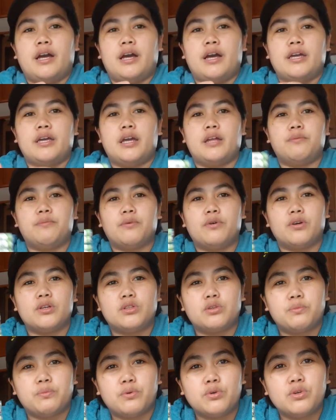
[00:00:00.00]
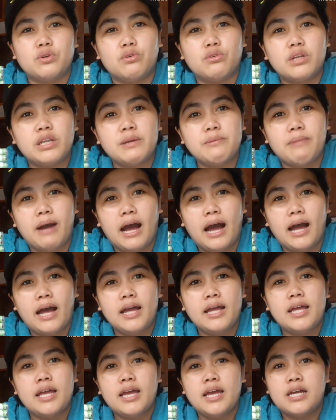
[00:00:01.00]
Ayan po, ito po yung
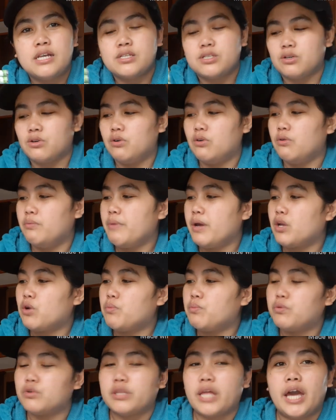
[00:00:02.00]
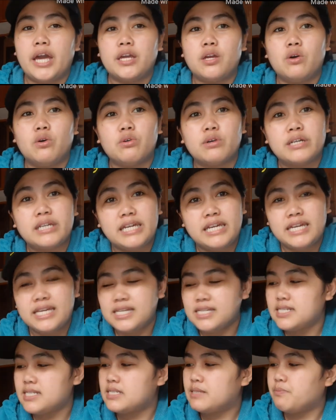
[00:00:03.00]
lima. So, meron po tayong
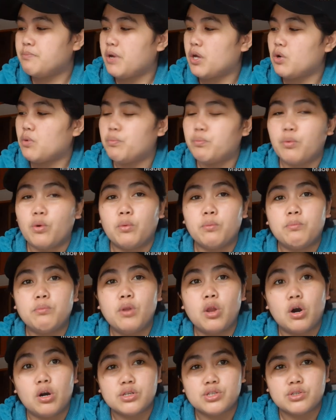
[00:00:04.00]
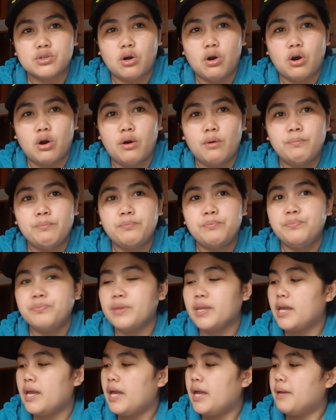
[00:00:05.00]
kiss, meron pong blossom,
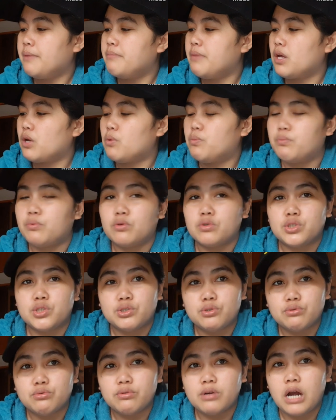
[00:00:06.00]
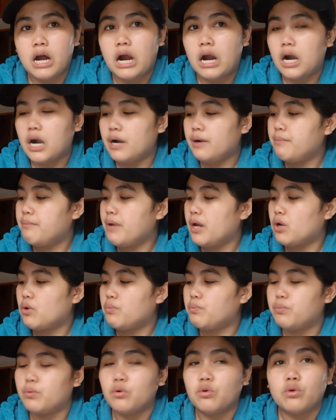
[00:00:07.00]
meron pong sugar,
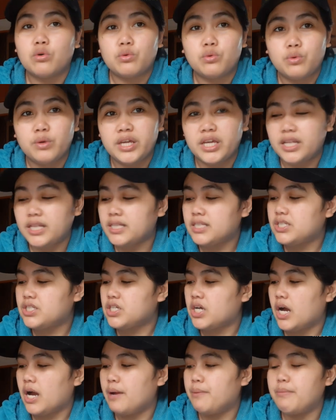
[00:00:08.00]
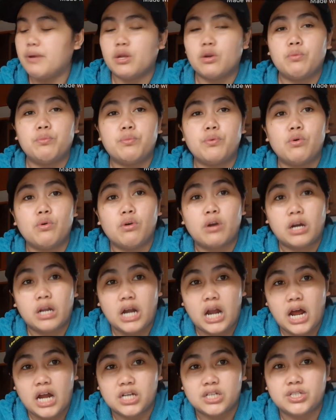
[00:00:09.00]
meron pong queen, tsaka meron pong
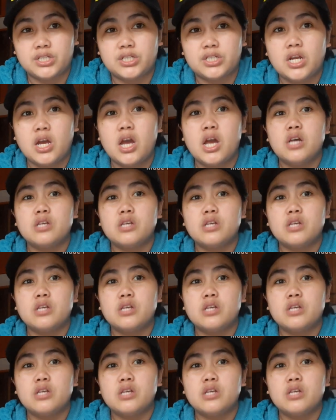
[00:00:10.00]
crush.